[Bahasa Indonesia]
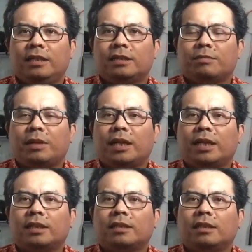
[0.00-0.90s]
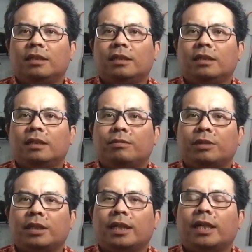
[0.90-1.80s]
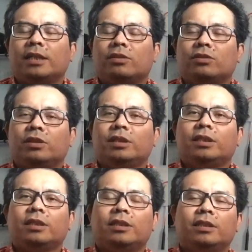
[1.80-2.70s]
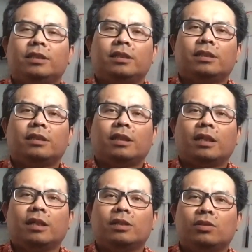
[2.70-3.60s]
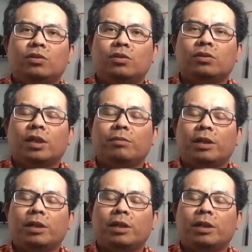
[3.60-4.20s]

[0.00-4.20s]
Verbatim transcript: semangat uh, kemerdekaan itu sendiri. Karena itu saya